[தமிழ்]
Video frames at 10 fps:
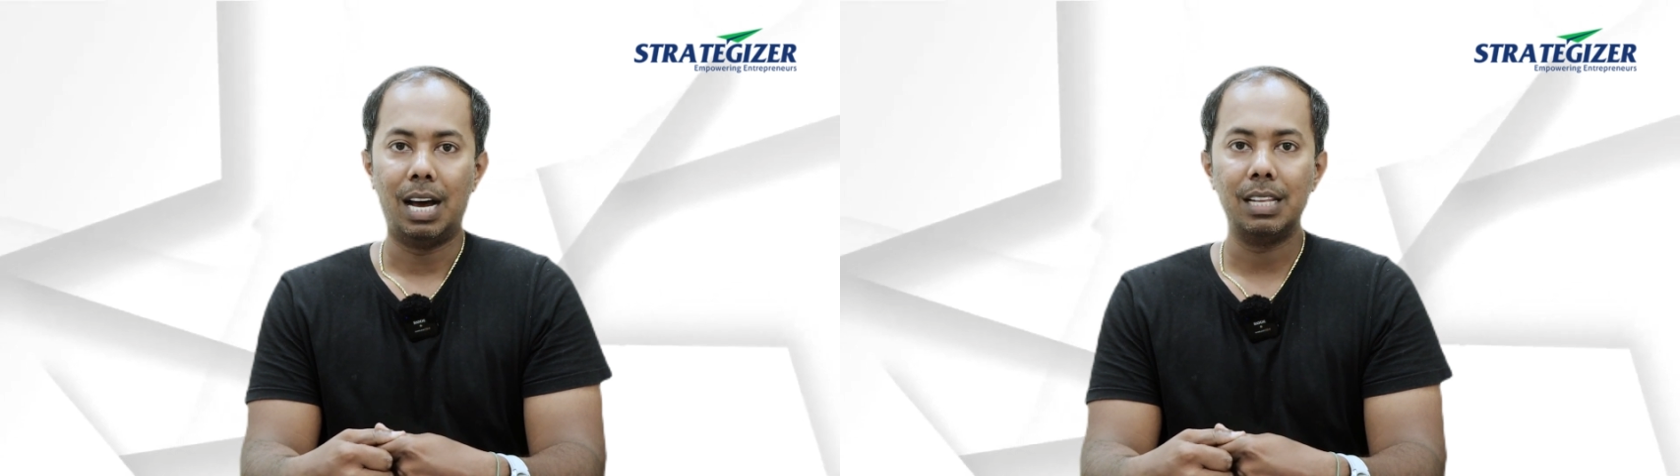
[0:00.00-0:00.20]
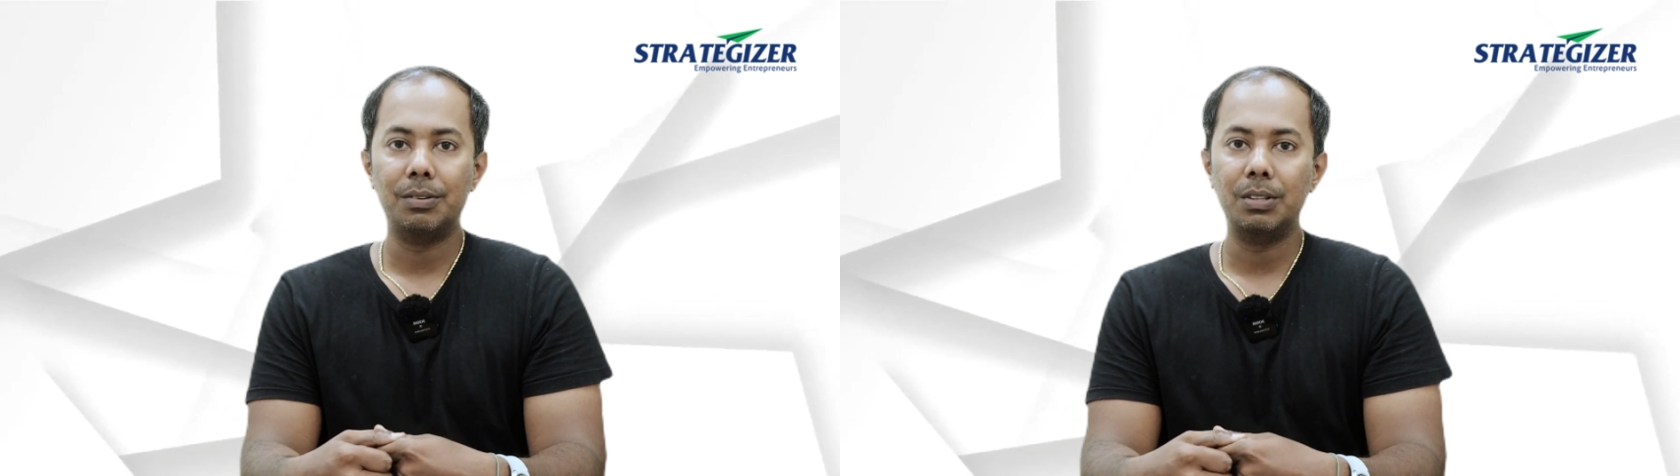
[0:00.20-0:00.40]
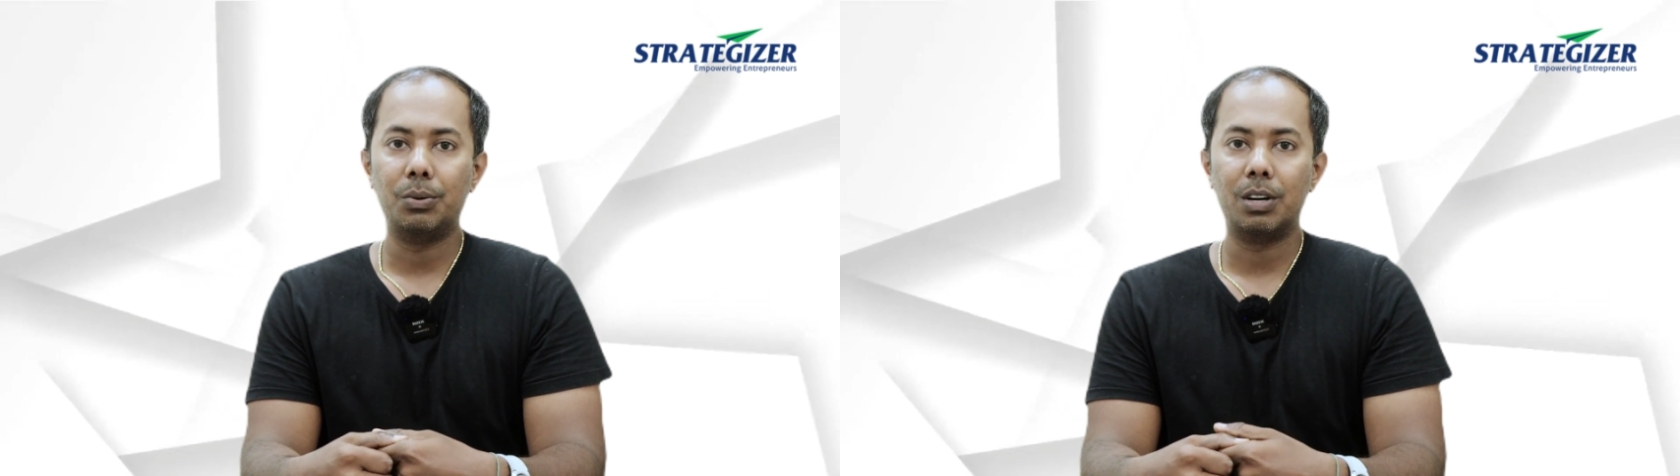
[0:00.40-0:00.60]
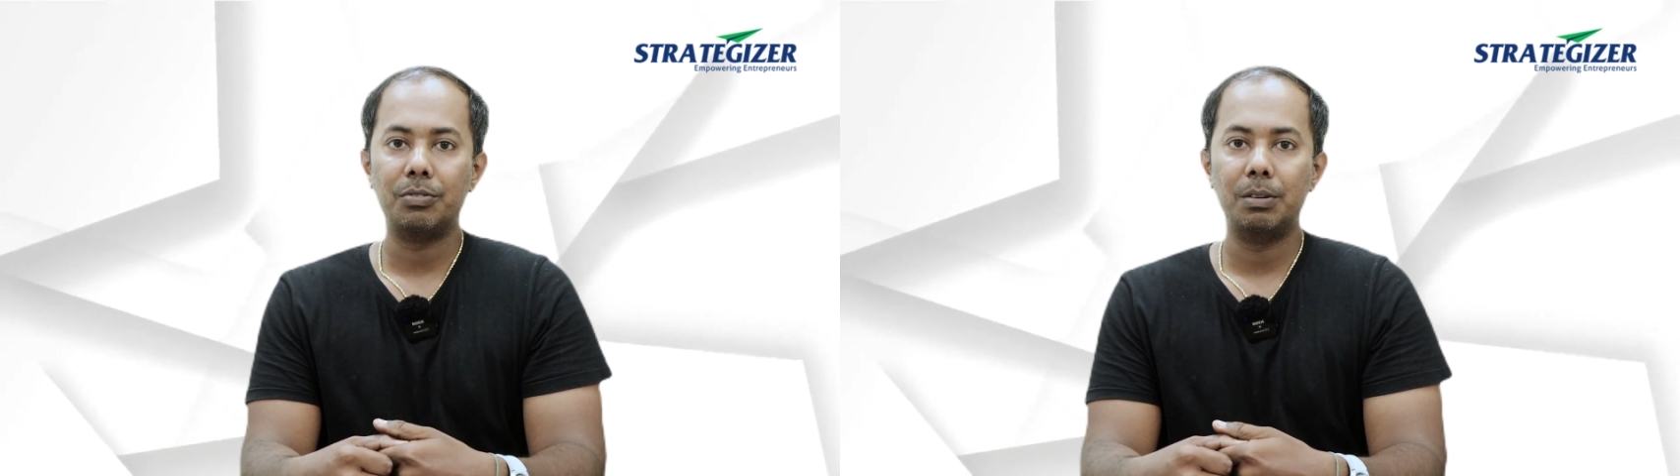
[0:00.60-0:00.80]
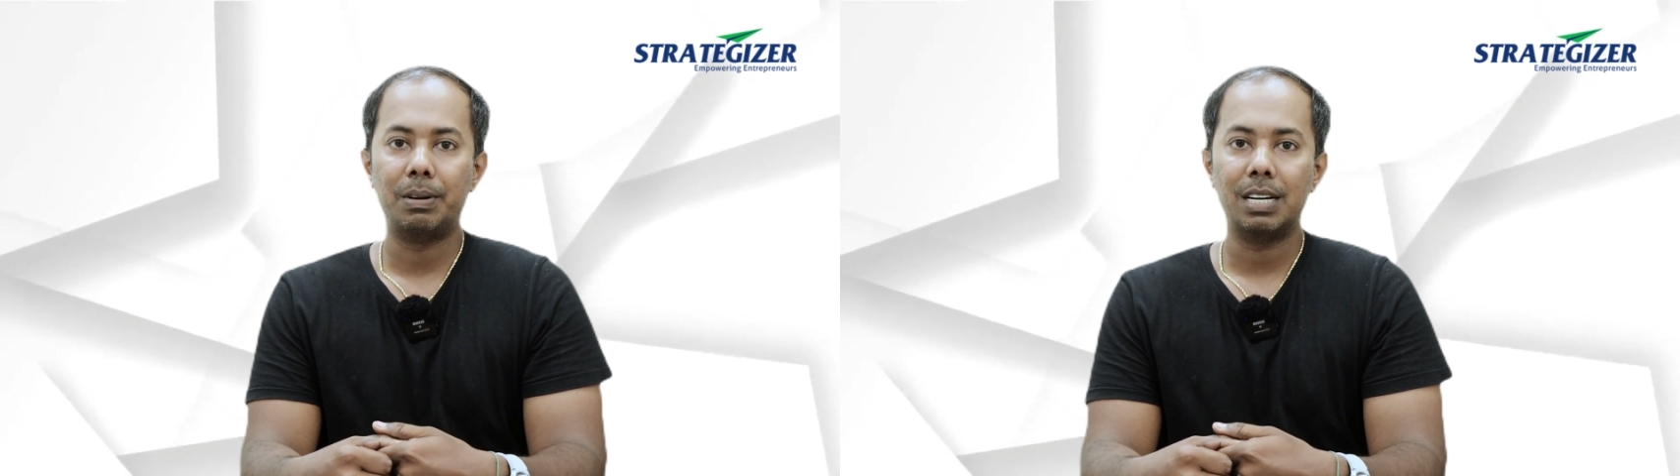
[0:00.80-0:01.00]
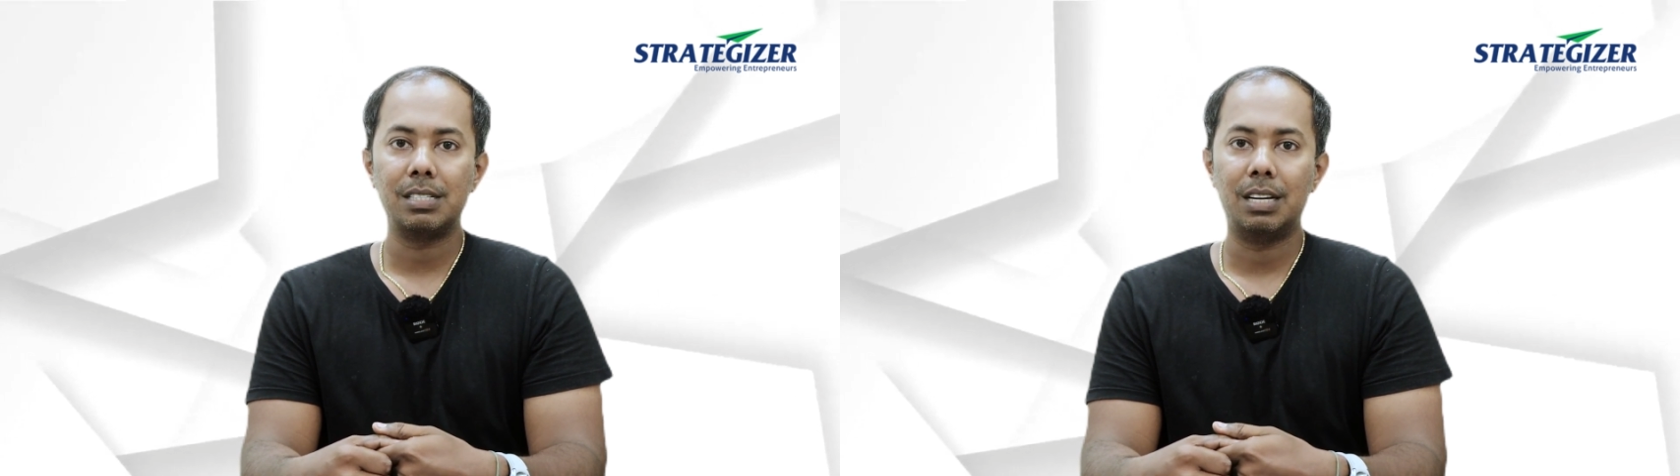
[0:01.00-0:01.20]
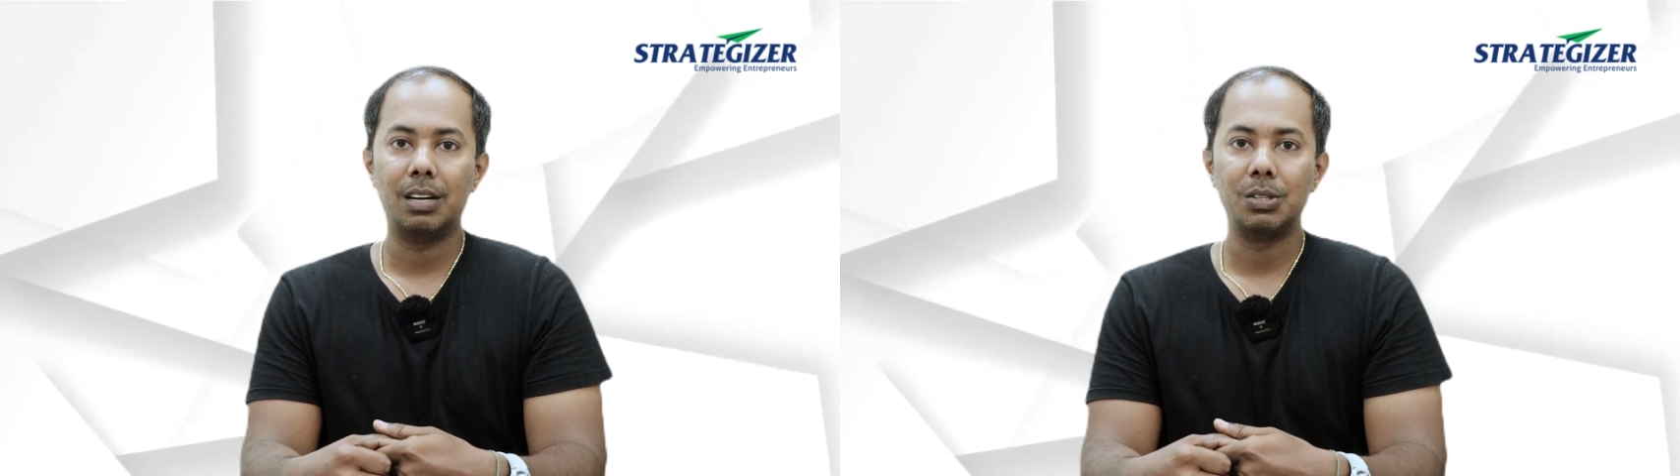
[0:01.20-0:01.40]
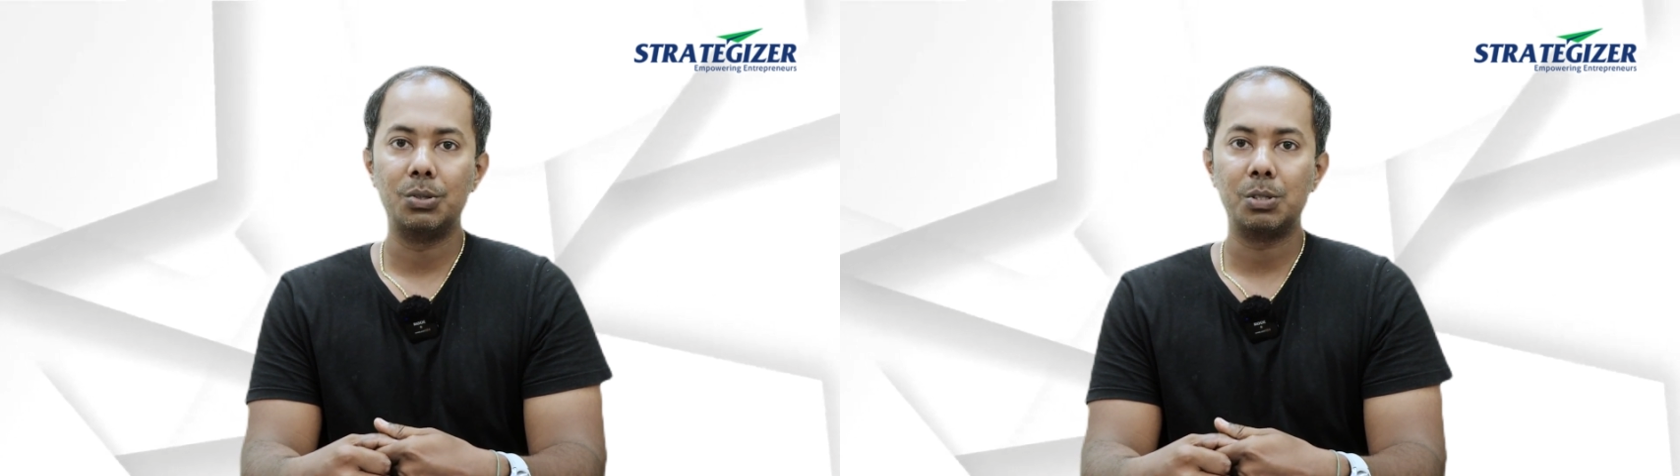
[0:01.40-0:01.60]
அதில் வந்து ஒன் ஆஃப் தி பிராண்ட்ஸை
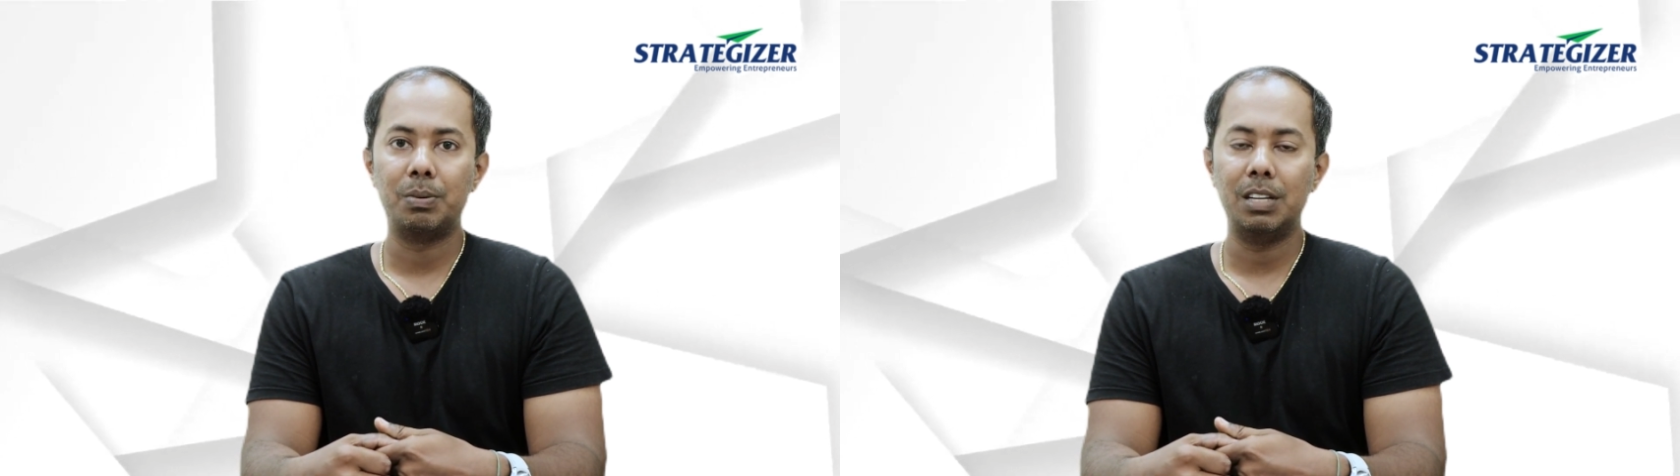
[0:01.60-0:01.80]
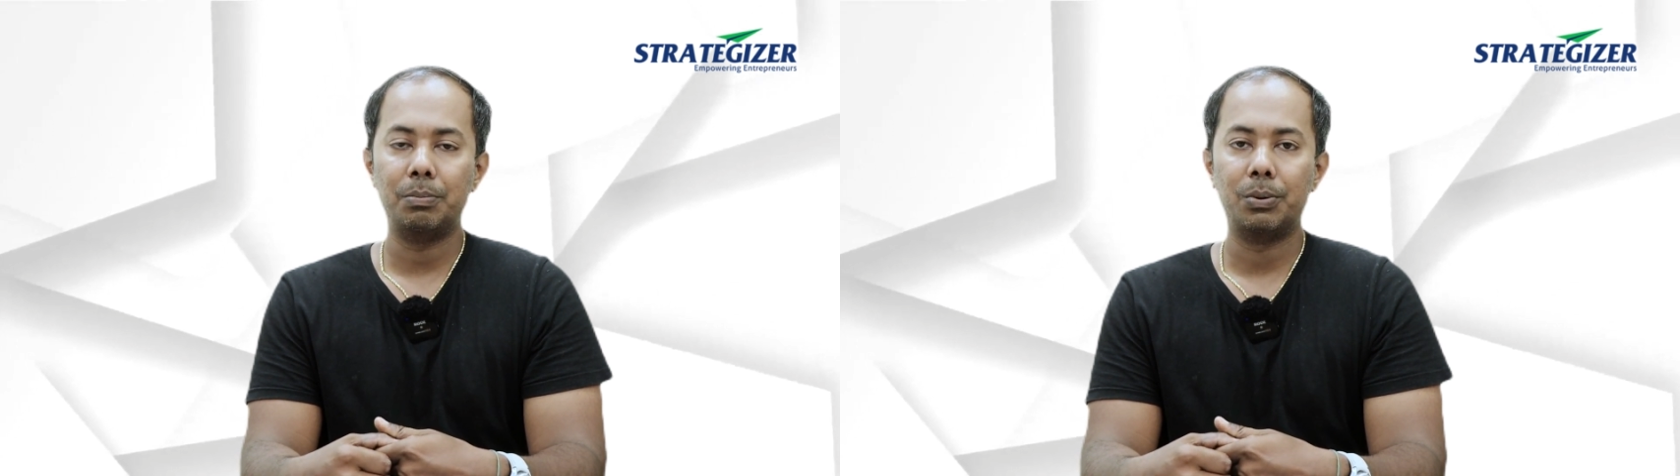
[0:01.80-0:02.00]
நாங்கள் சூஸ் பண்ணி